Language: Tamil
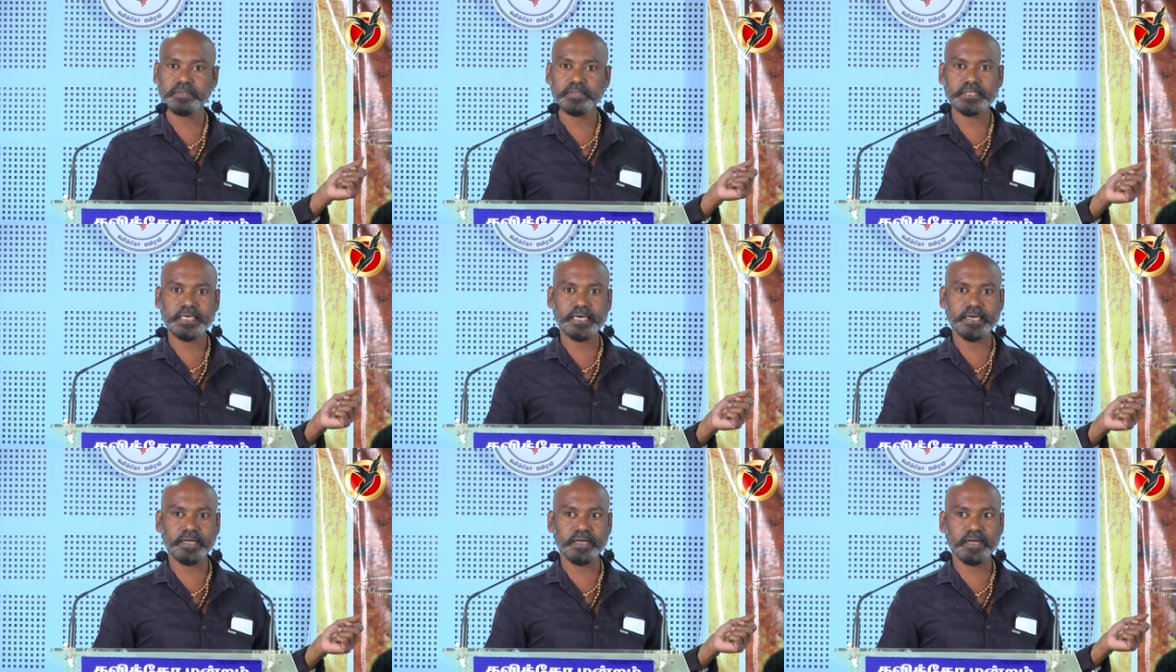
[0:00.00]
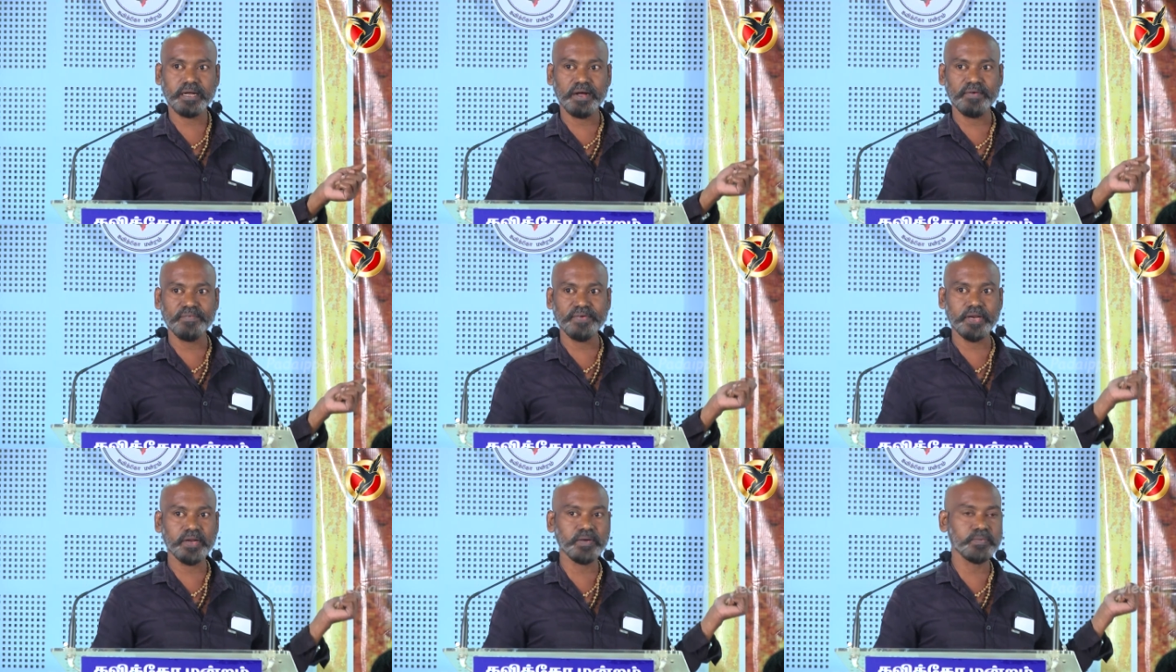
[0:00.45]
தங்கை
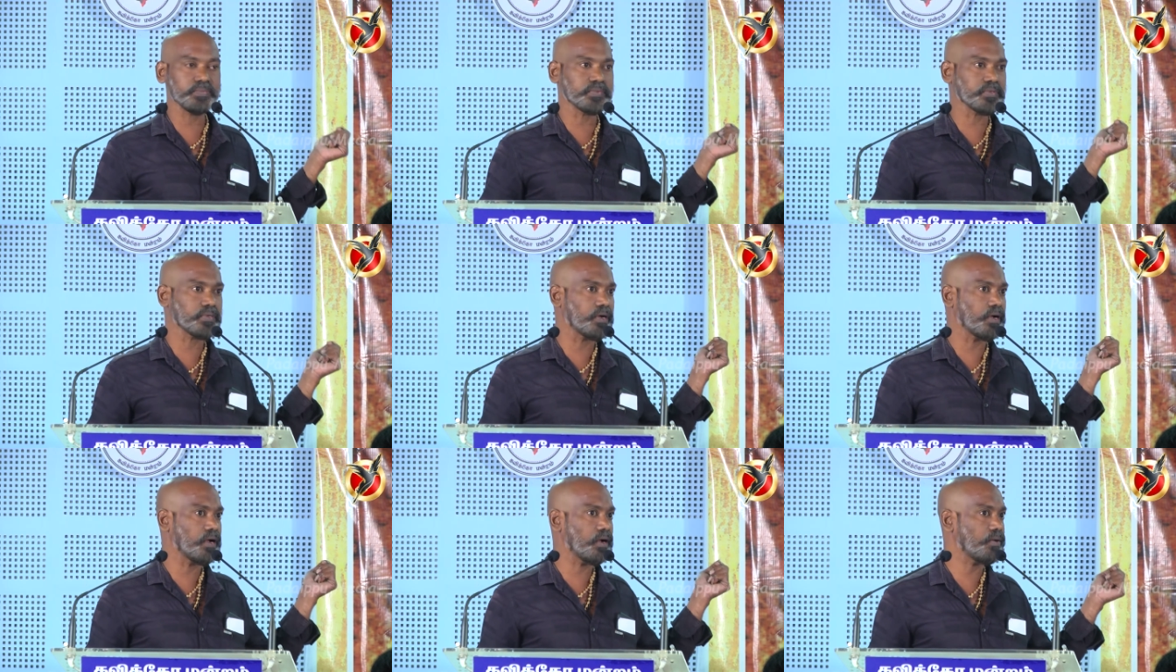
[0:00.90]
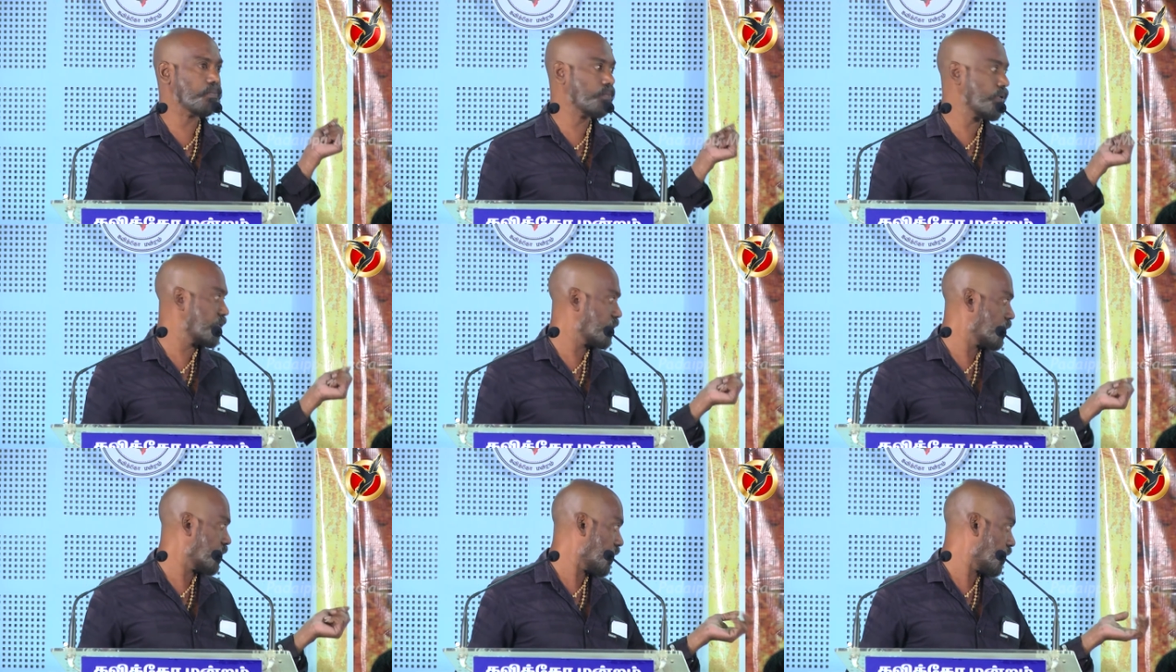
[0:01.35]
கவினும்
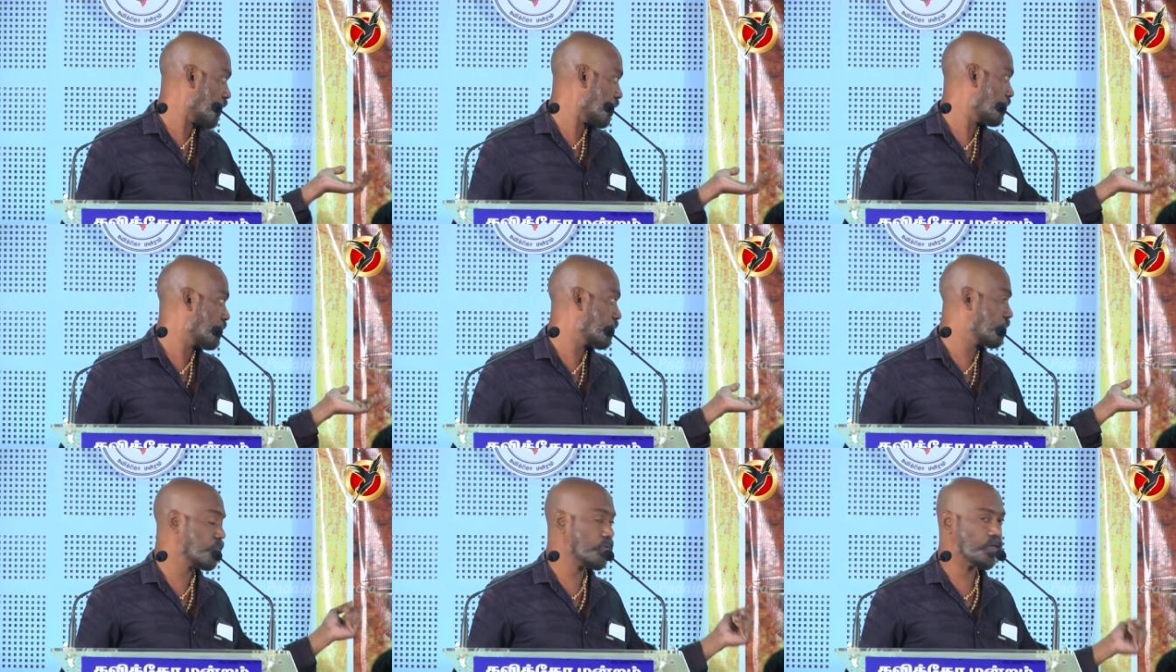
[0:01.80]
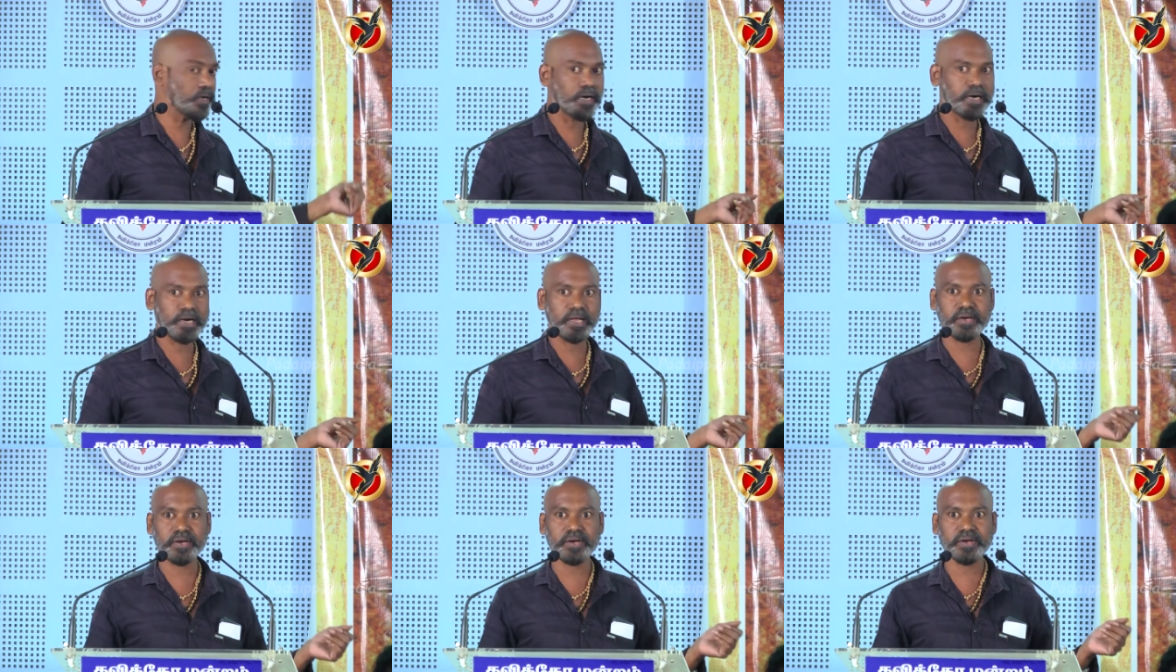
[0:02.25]

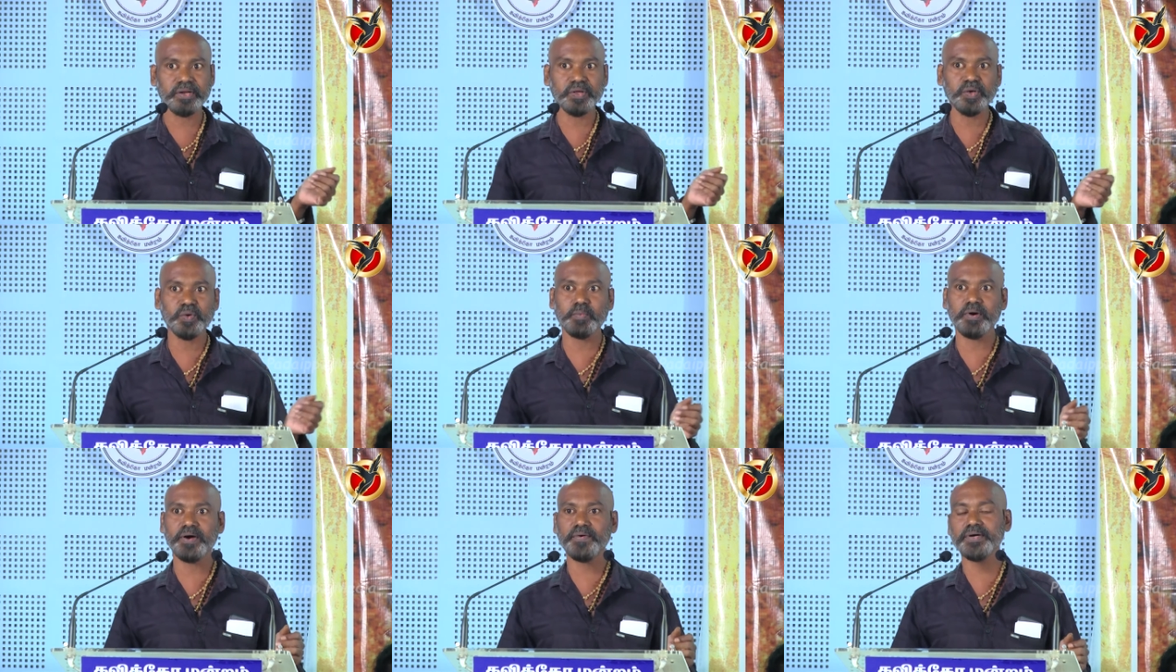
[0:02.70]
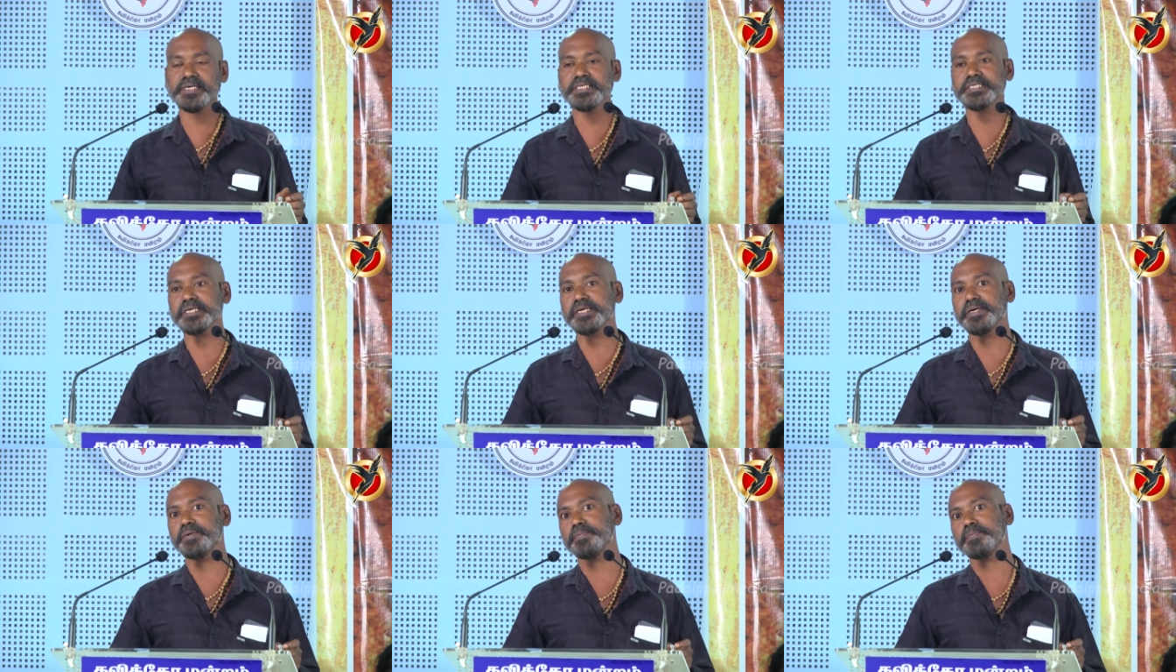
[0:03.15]
அண்ணன்
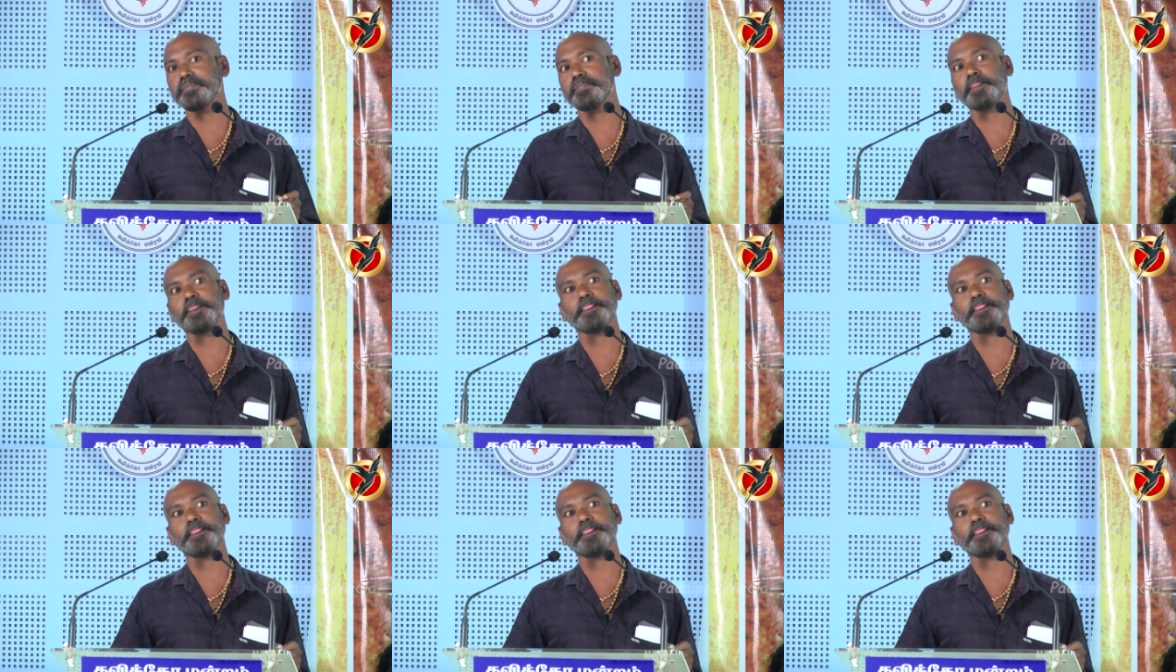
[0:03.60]
யூமாவாசியும்